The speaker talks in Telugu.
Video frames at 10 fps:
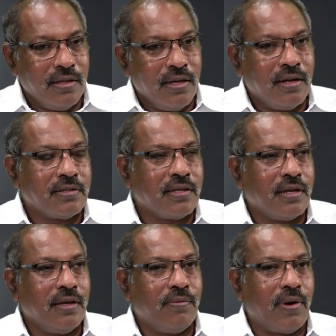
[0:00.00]
ఏదైనా
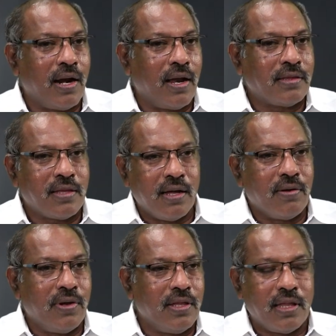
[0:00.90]
సరే వాళ్ళ
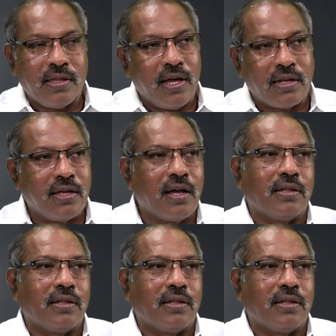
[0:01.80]
అంతరంగం అనేది అందరికి అర్థం